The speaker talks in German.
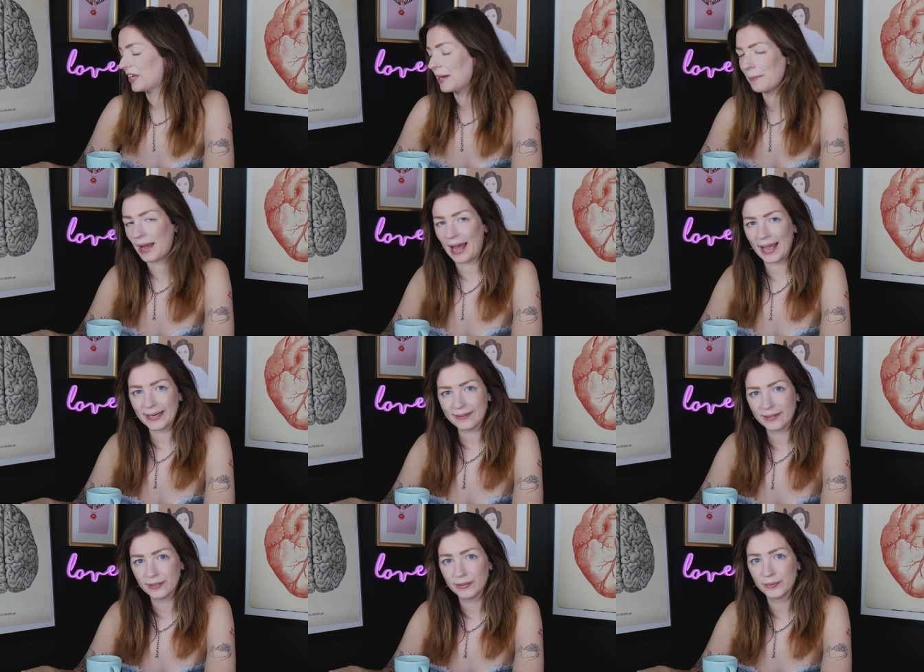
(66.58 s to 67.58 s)
Seid ihr bereit?
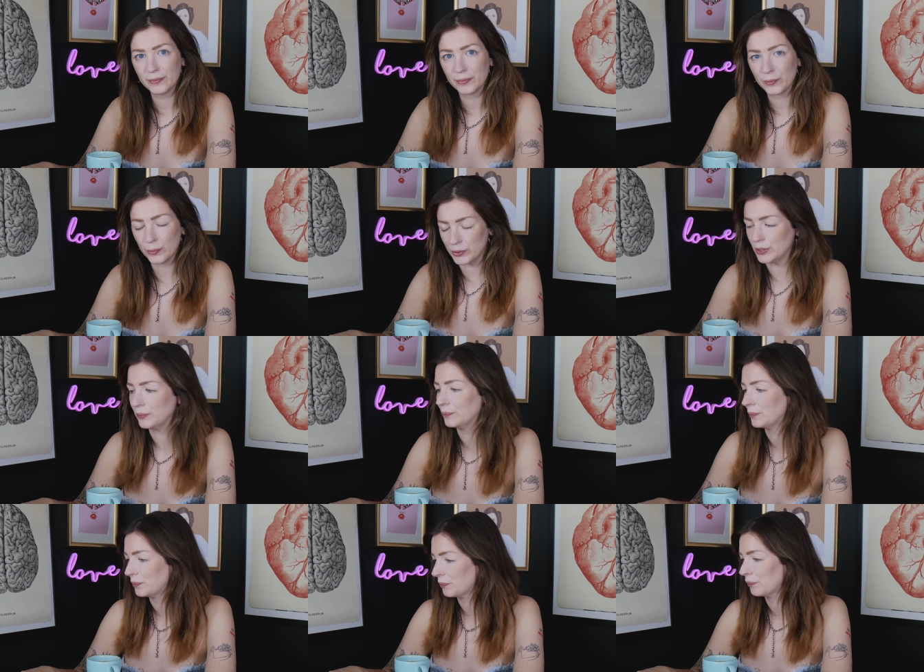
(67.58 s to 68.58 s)
Gut,
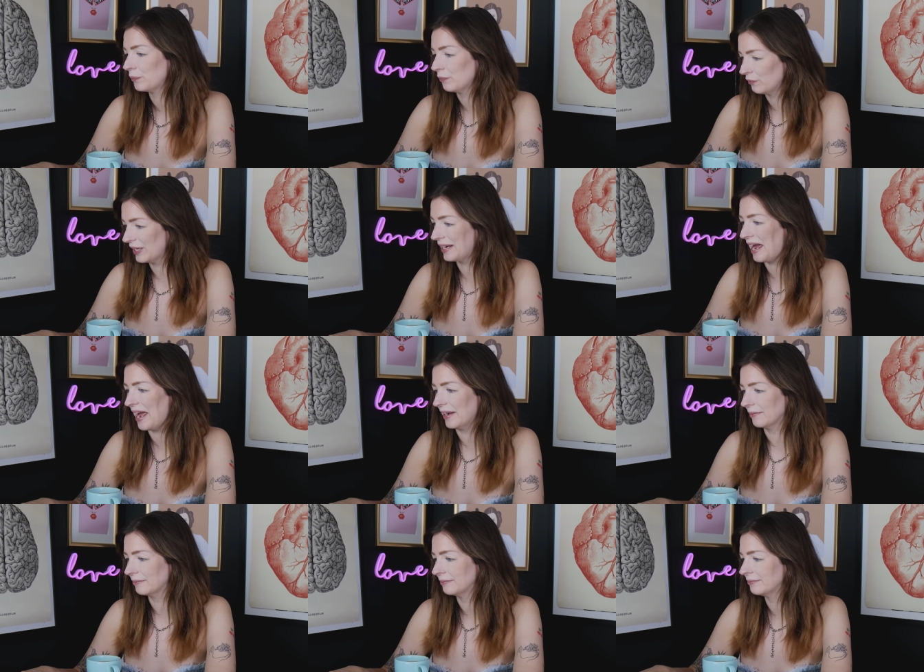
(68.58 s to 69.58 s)
wir gehen rein.